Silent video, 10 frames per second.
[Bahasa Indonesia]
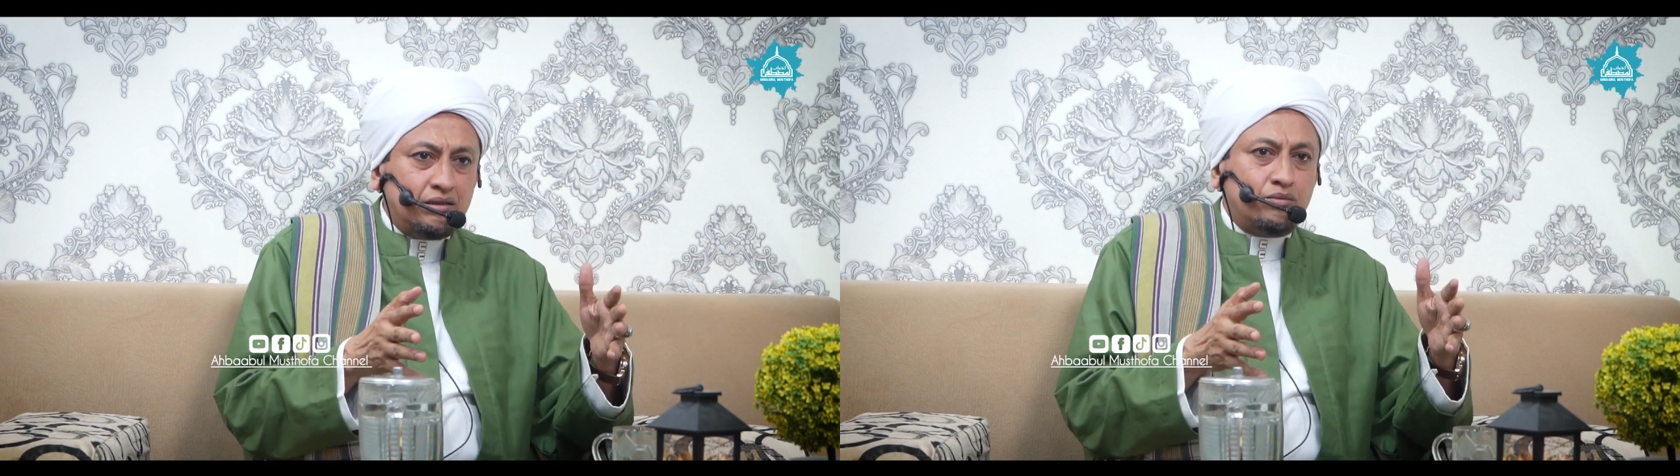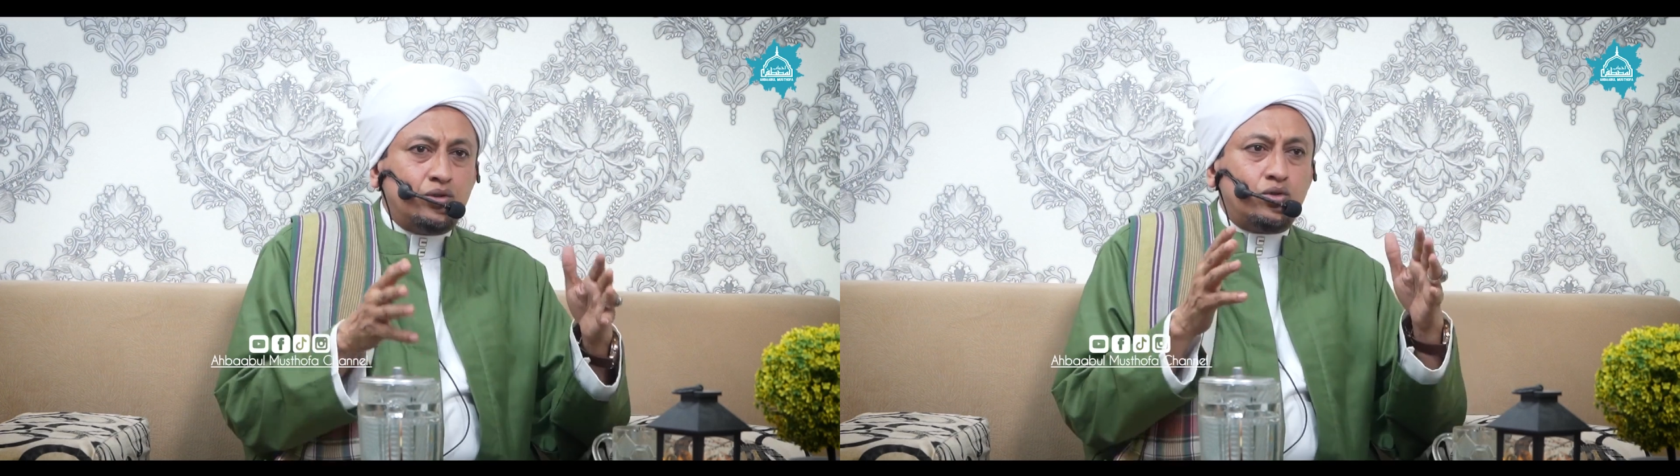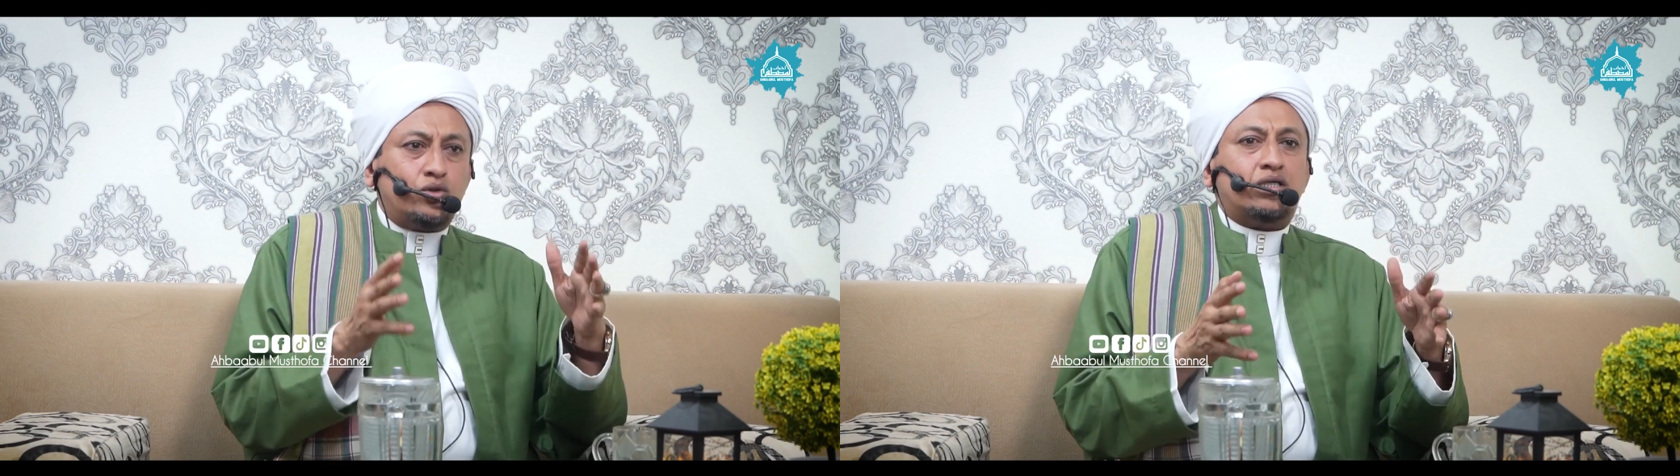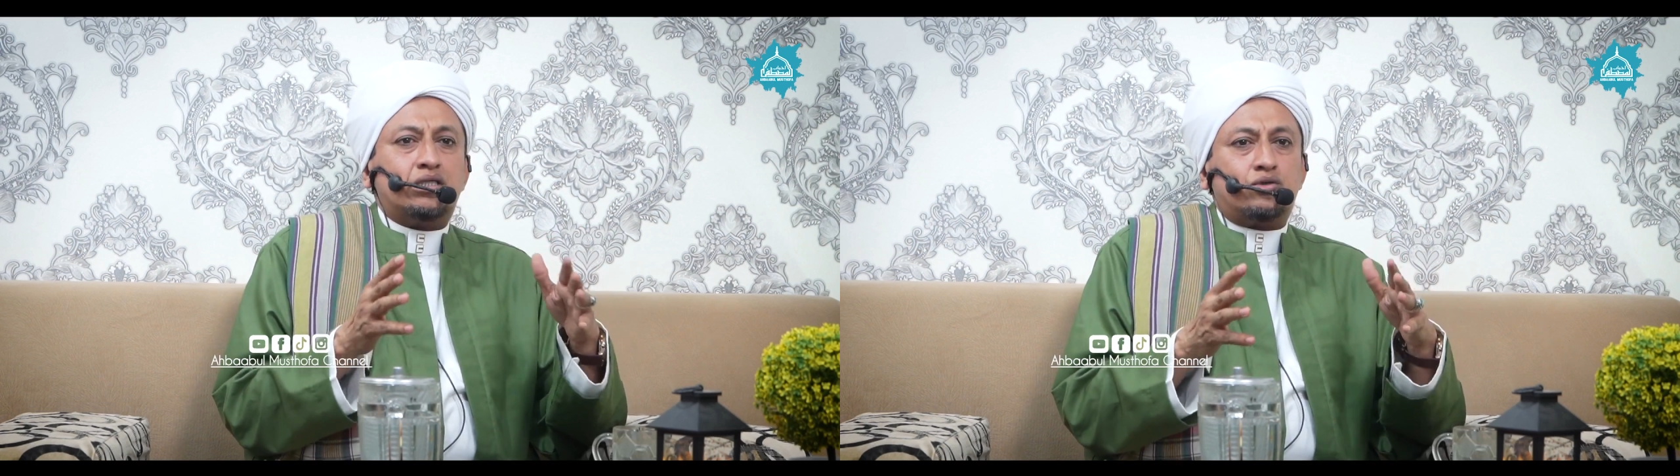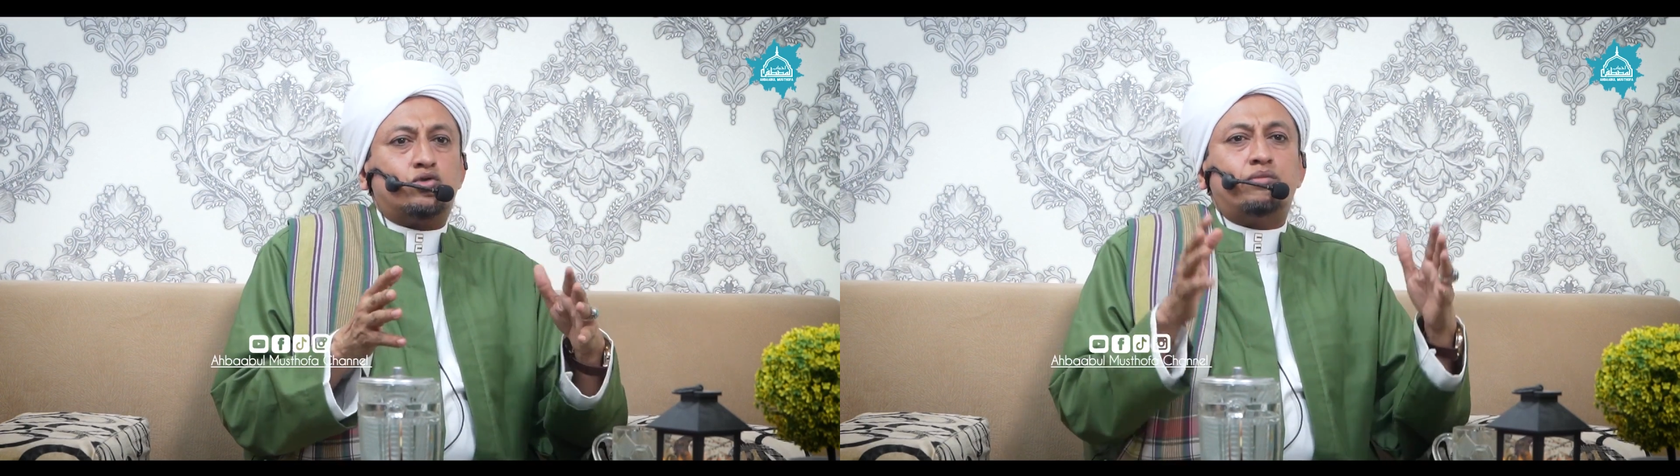menyuruh
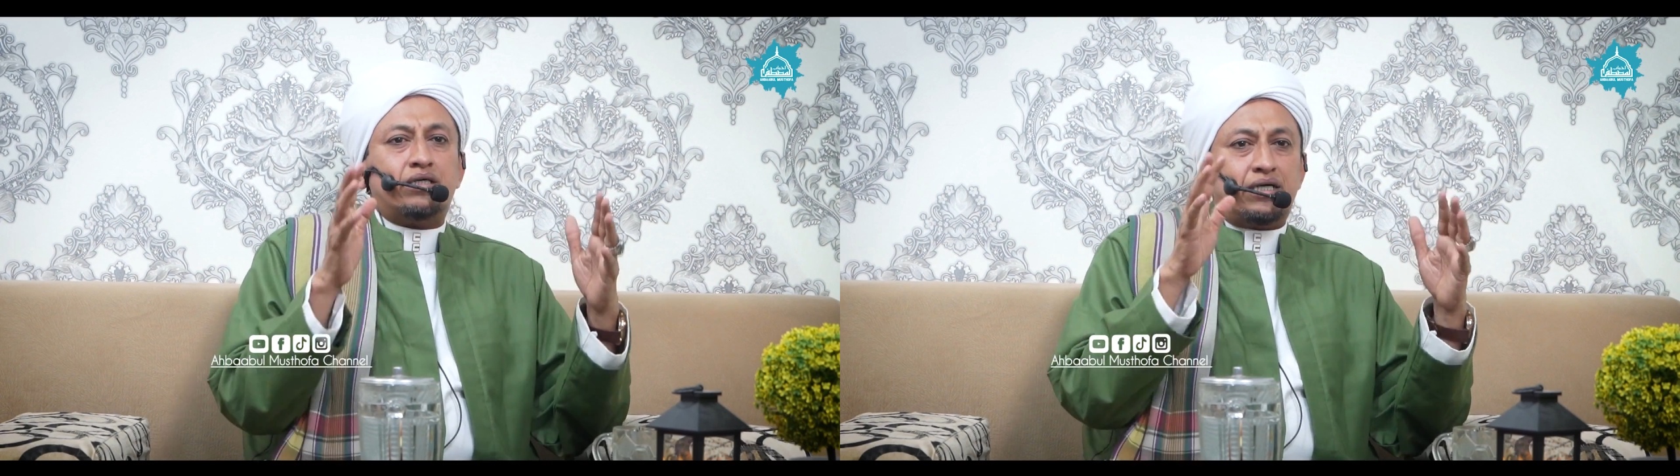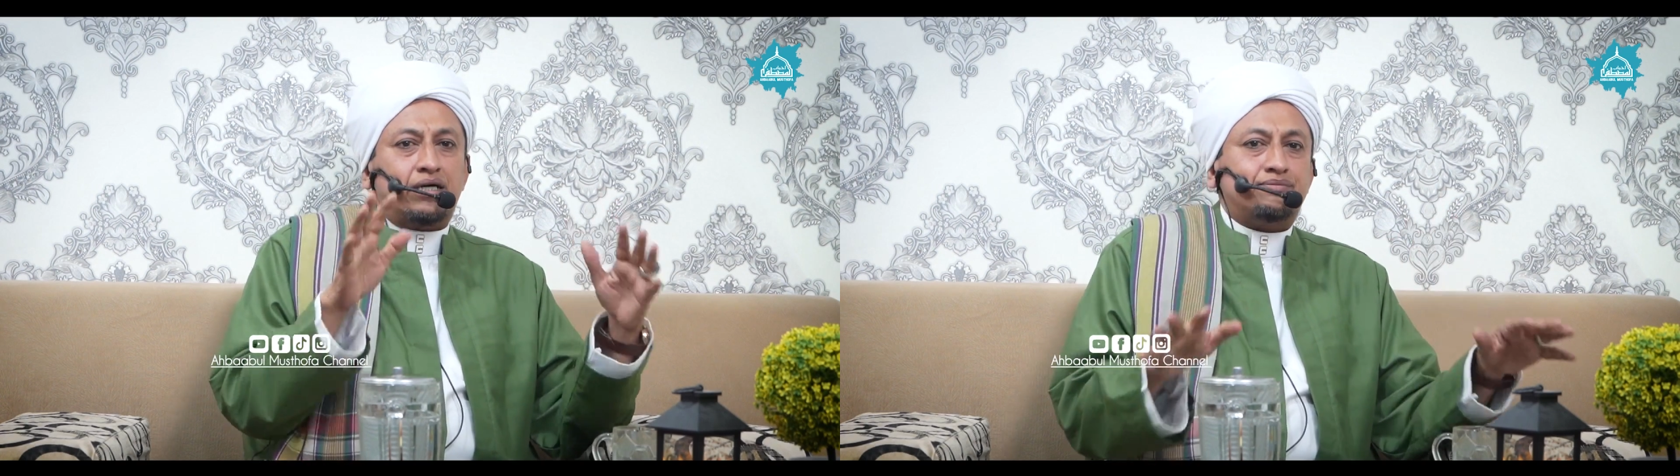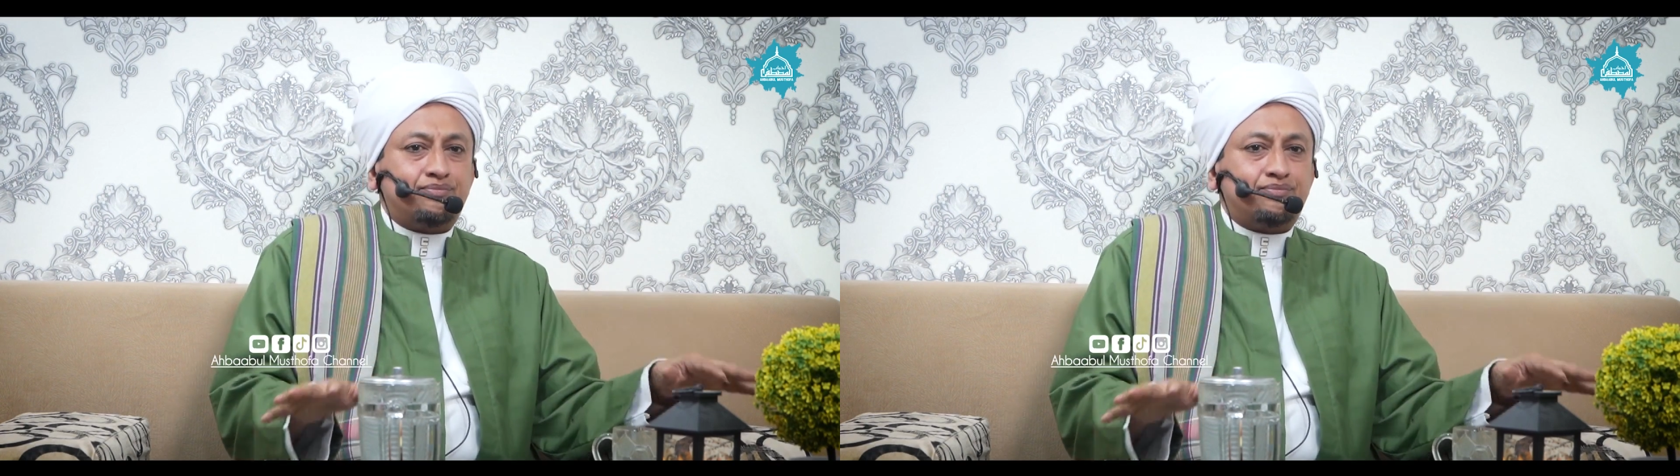kita untuk baca.